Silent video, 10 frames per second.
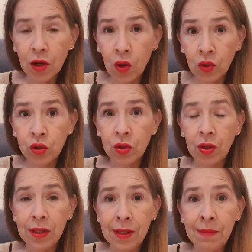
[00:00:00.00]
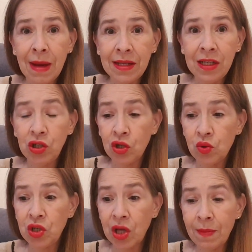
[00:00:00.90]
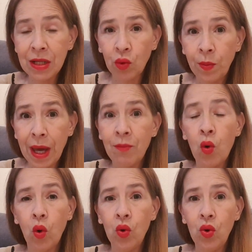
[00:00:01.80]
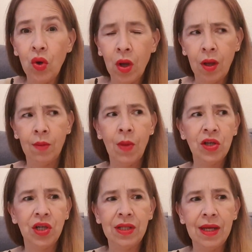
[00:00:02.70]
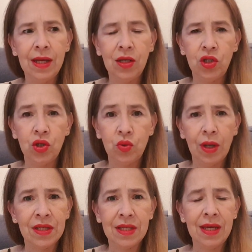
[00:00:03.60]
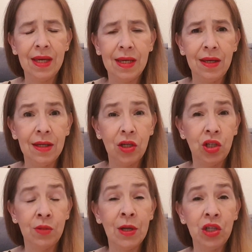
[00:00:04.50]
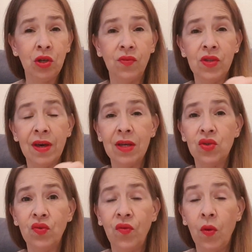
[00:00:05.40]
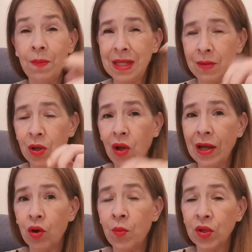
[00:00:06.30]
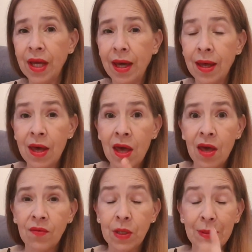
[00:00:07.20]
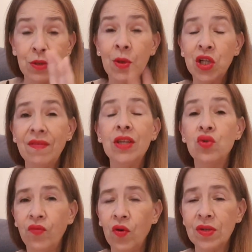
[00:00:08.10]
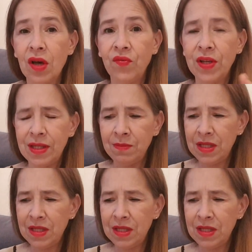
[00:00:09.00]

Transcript: quand il m'a dit je ne suis jamais tombé amoureux, moi, j'étais, je suis restée et j'imagine que vous avez souvent. Mettez-moi dans les commentaires, parce que moi, j'avais souvent ça en fait. Il